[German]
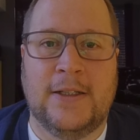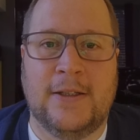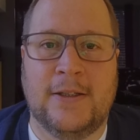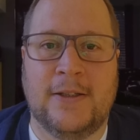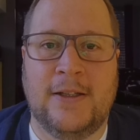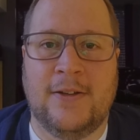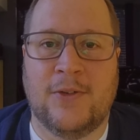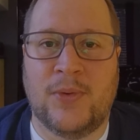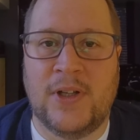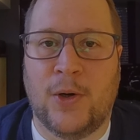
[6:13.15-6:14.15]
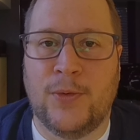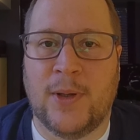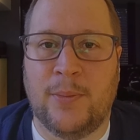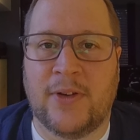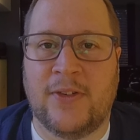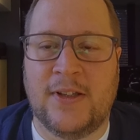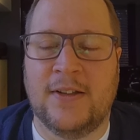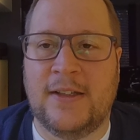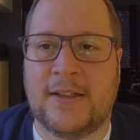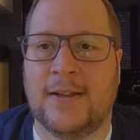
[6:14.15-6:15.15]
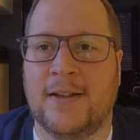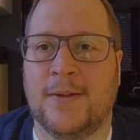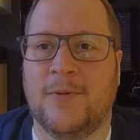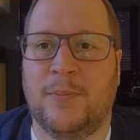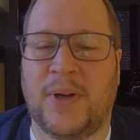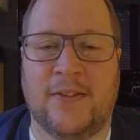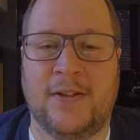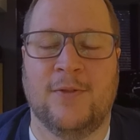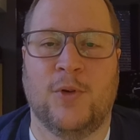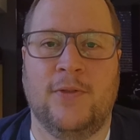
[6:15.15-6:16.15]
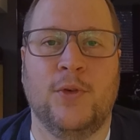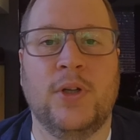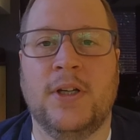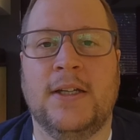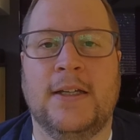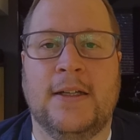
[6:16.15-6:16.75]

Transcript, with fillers: äh, nicht so viele Aufnahmen präsentieren, die ich gerne präsentieren wollen würde.